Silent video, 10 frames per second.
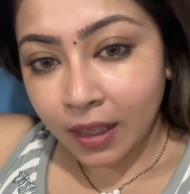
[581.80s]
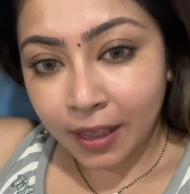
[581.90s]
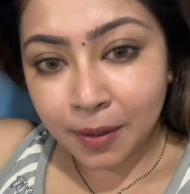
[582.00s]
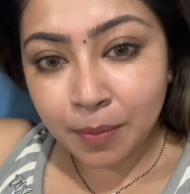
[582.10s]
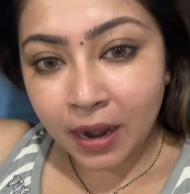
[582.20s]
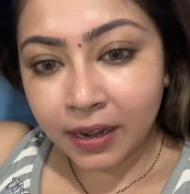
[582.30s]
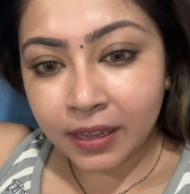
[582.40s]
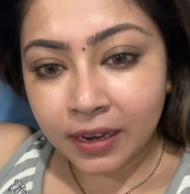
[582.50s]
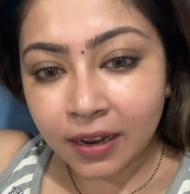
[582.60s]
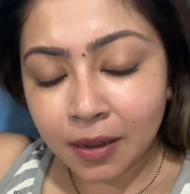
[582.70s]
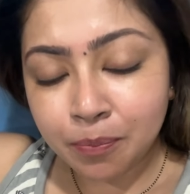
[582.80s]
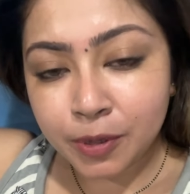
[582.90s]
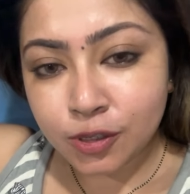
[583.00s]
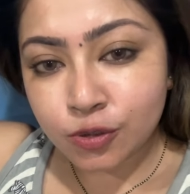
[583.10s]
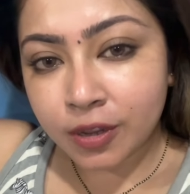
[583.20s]
এই বাড়ি এলাম
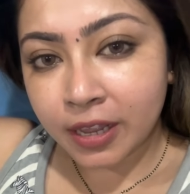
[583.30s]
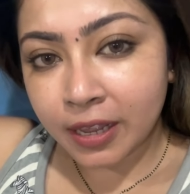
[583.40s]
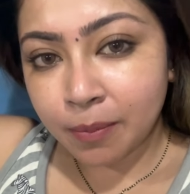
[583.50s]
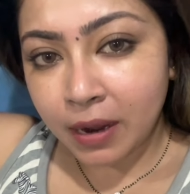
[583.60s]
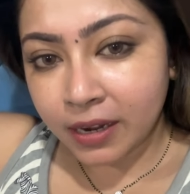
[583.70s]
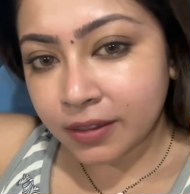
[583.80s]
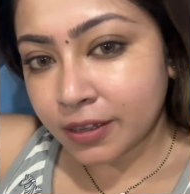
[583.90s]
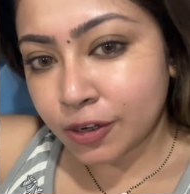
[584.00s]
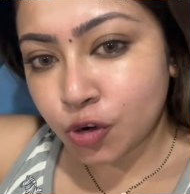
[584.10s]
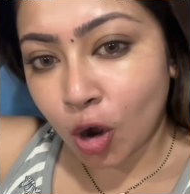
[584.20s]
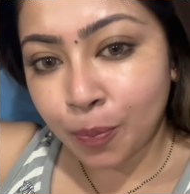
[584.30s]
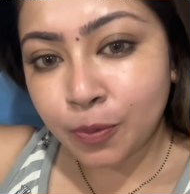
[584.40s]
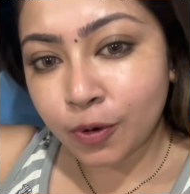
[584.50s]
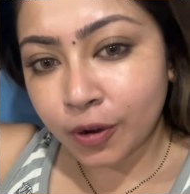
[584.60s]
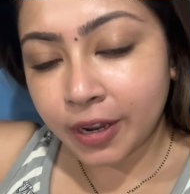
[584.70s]
পিচুকে বাড়িতে ড্রপ
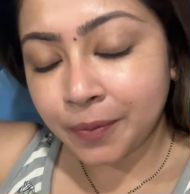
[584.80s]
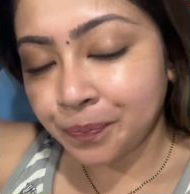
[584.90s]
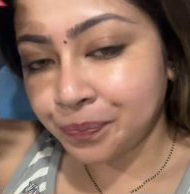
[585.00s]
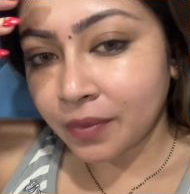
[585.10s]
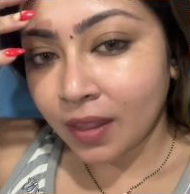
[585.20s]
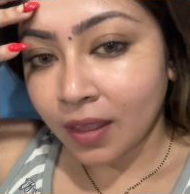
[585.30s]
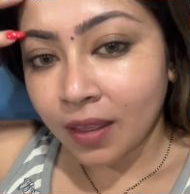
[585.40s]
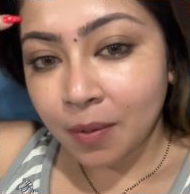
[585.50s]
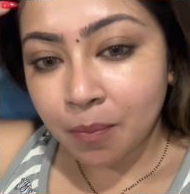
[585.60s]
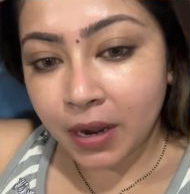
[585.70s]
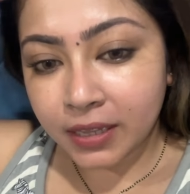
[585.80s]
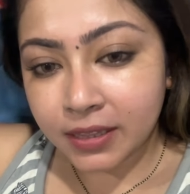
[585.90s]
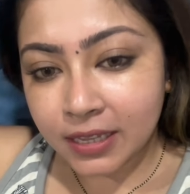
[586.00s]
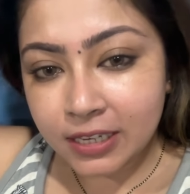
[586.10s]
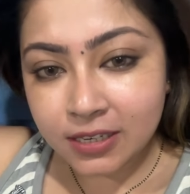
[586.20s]
করে
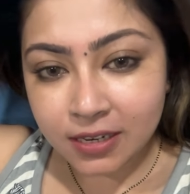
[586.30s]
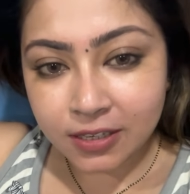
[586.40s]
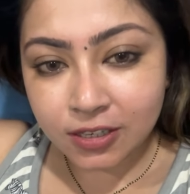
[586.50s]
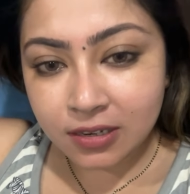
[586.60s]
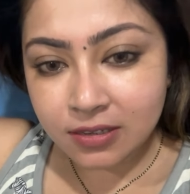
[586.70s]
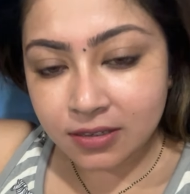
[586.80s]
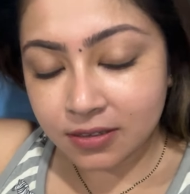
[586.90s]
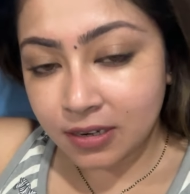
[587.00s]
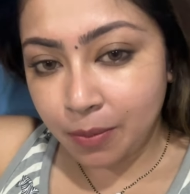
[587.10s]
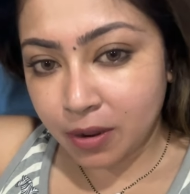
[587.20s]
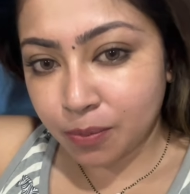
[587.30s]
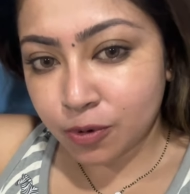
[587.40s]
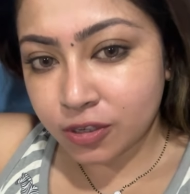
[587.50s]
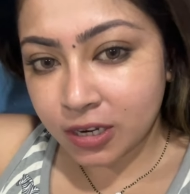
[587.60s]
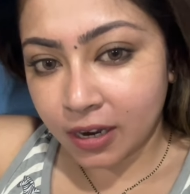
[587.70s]
বাড়িতে এসে জাস্ট জামা
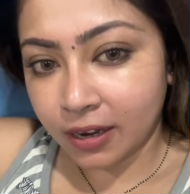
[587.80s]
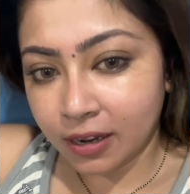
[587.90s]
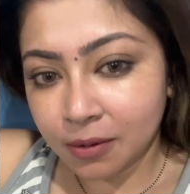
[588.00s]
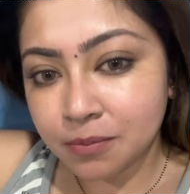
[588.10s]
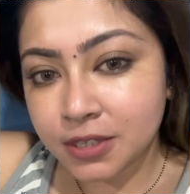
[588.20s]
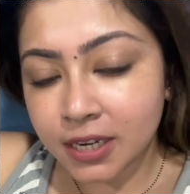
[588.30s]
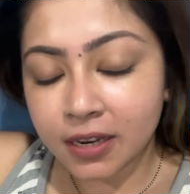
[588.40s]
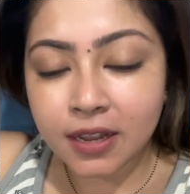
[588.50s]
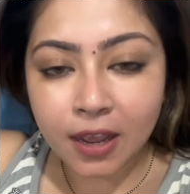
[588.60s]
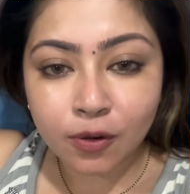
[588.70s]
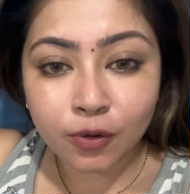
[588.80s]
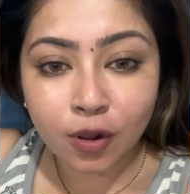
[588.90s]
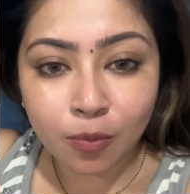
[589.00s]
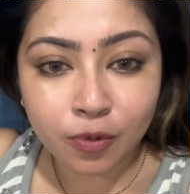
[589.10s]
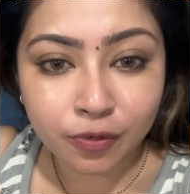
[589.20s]
কাপড় ছাড়লাম ছেড়ে এখন
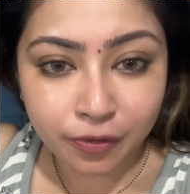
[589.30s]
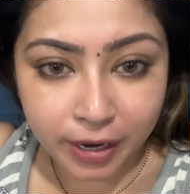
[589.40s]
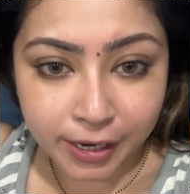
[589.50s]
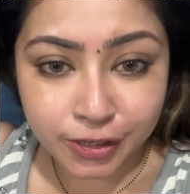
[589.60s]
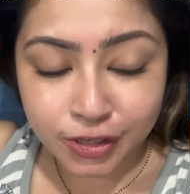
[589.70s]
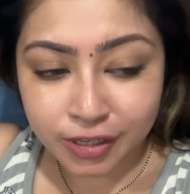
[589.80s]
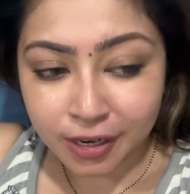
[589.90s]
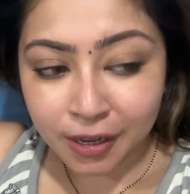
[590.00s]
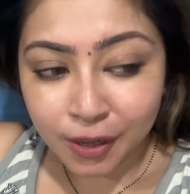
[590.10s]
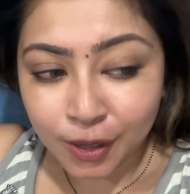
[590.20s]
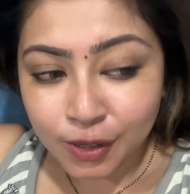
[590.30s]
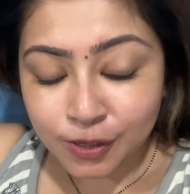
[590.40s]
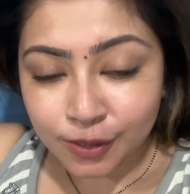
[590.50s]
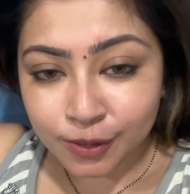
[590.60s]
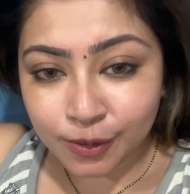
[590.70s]
হব ফ্রেশ
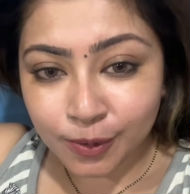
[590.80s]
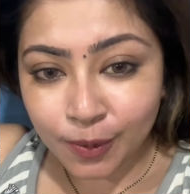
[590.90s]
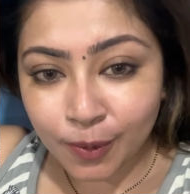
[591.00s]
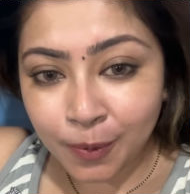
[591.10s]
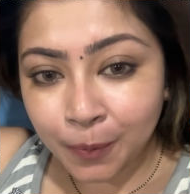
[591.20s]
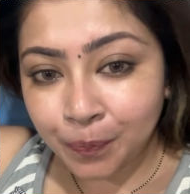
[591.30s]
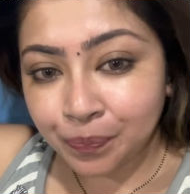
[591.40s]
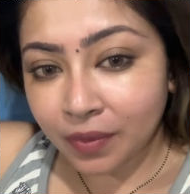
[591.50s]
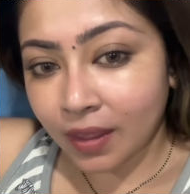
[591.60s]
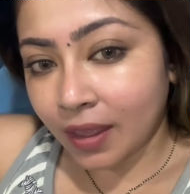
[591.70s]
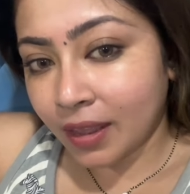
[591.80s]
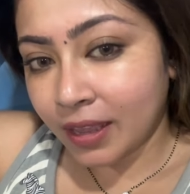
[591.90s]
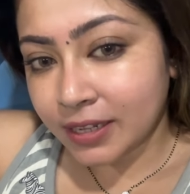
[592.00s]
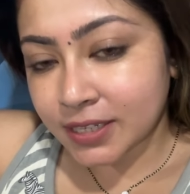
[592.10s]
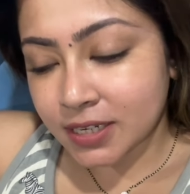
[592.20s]
সো এই
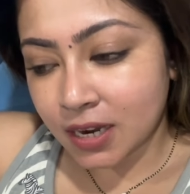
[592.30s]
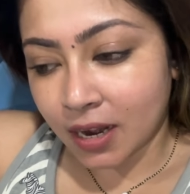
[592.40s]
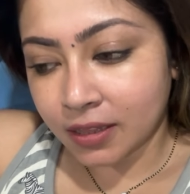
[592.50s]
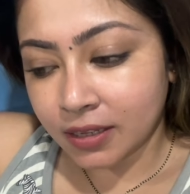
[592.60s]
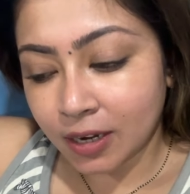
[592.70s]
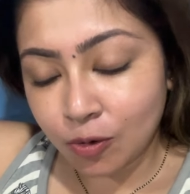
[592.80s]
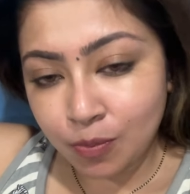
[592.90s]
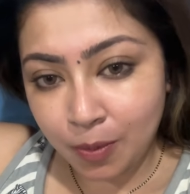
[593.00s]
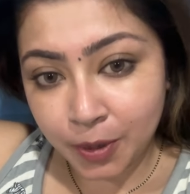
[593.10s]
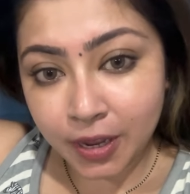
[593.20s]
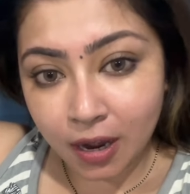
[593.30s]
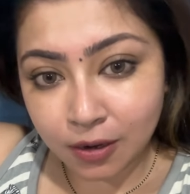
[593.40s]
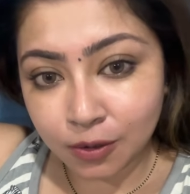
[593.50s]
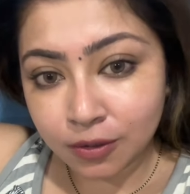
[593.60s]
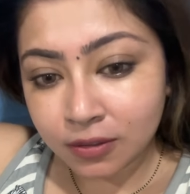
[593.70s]
আজকে সারাদিন এরকমভাবেই
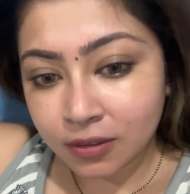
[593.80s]
কাটলো